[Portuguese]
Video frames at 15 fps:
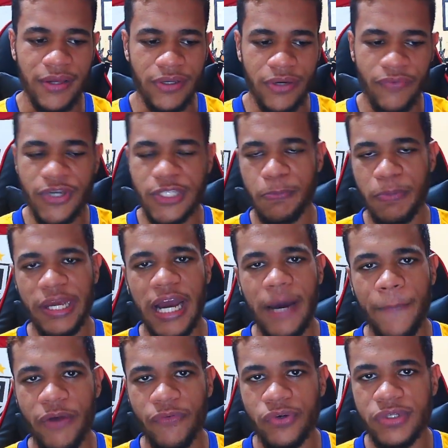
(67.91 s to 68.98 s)
E eu vou explicar
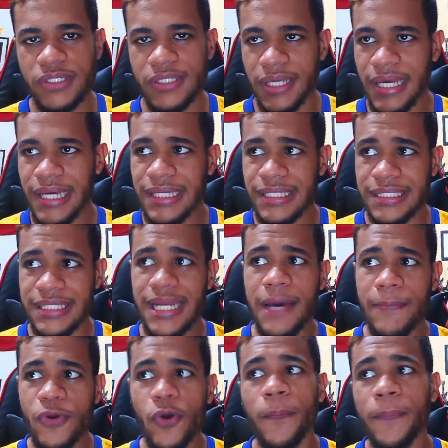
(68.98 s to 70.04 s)
para vocês se na
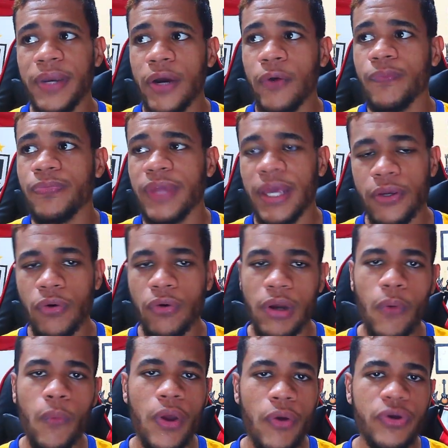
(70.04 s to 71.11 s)
minha opinião tem ou
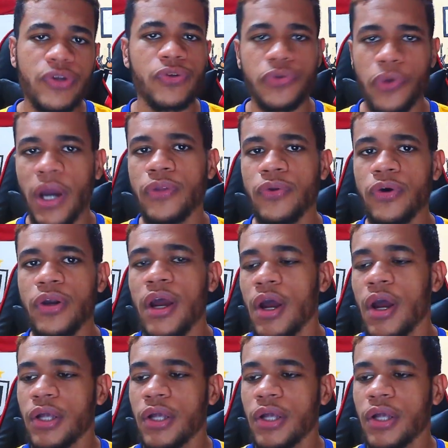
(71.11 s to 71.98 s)
não eu que sou jogador